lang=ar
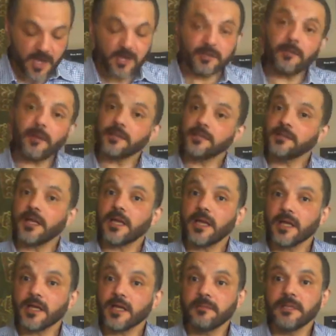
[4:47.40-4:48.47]
طبعا
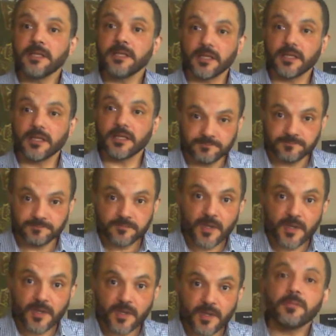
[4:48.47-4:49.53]
ده جميل جدا
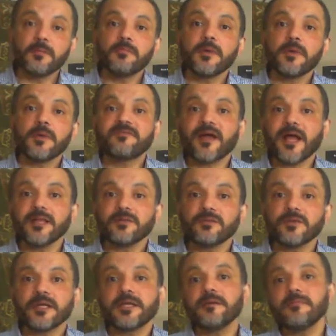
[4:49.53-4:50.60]
طيب امال في
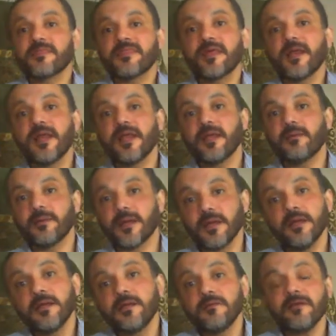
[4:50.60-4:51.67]
حالته الغير مثاليه
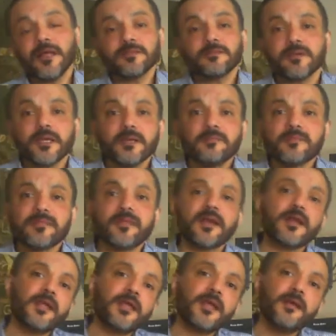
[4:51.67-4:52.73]
بقى في حالته الغير
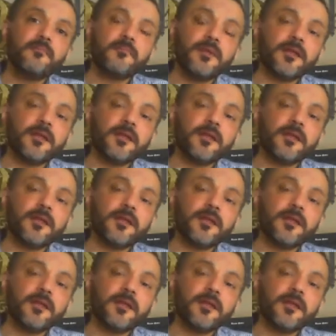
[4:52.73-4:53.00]
مثاليه